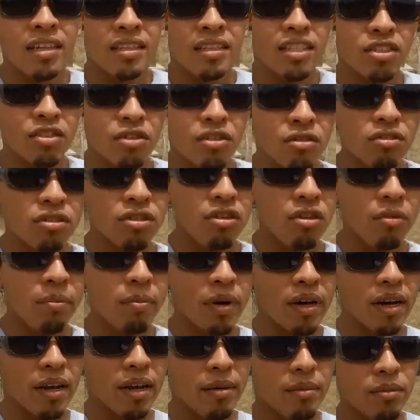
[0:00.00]
Desconocidos
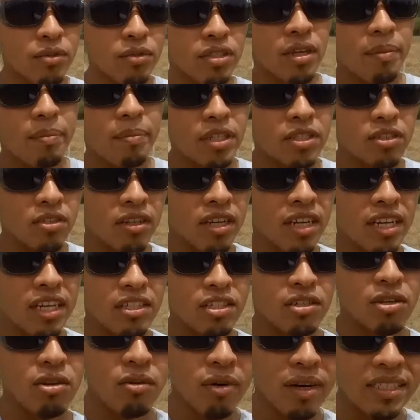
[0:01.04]
para muchas personas que
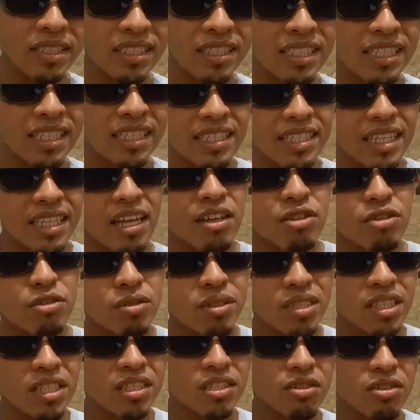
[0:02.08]
solo han centrado su
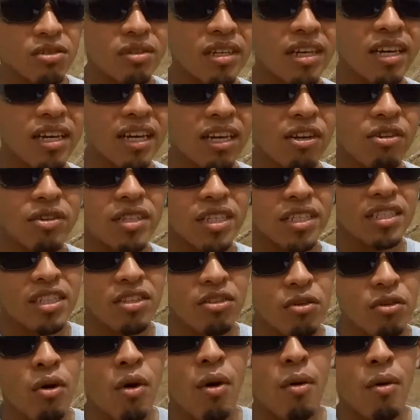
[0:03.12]
atención en aquellos
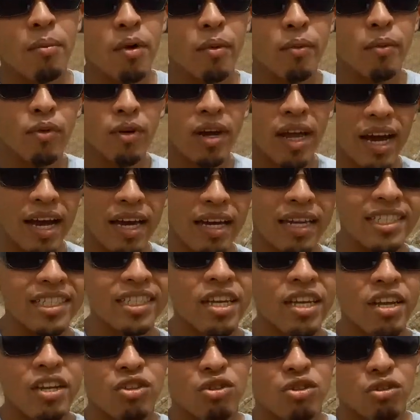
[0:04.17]
destinos populares,
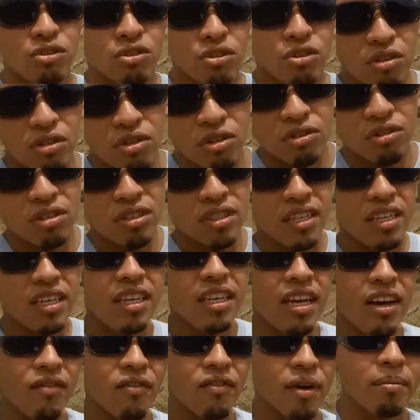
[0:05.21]
notorios
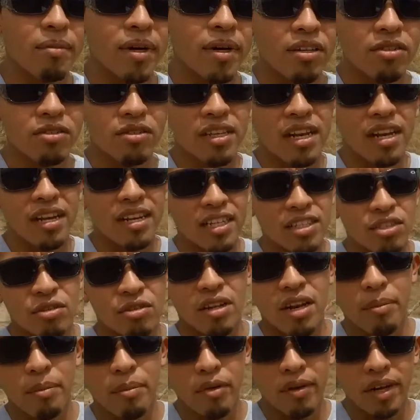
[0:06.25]
y afamados del resto
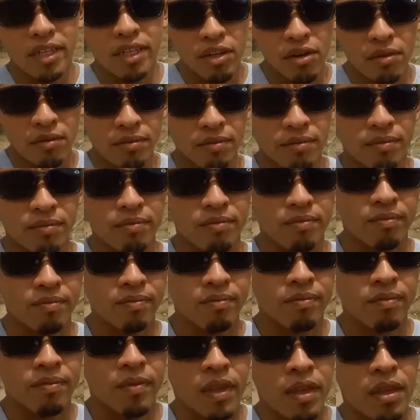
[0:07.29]
de la población.
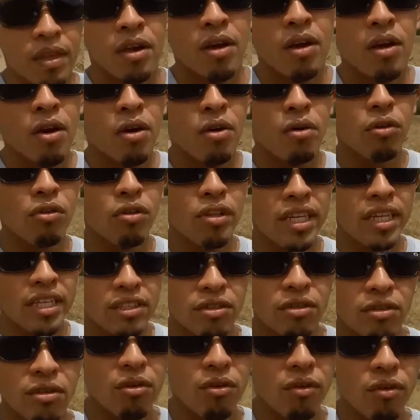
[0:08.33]
Uno de
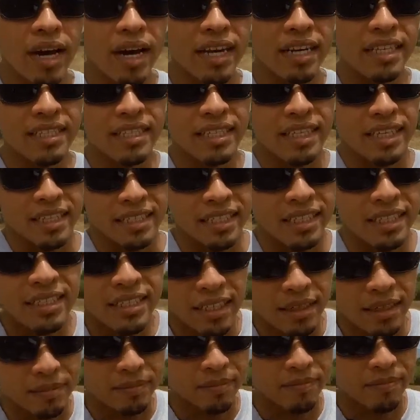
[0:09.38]
esos lugares es
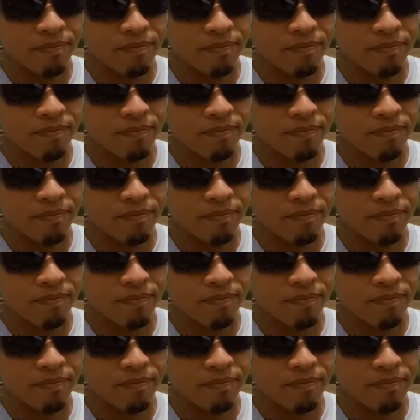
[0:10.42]
este,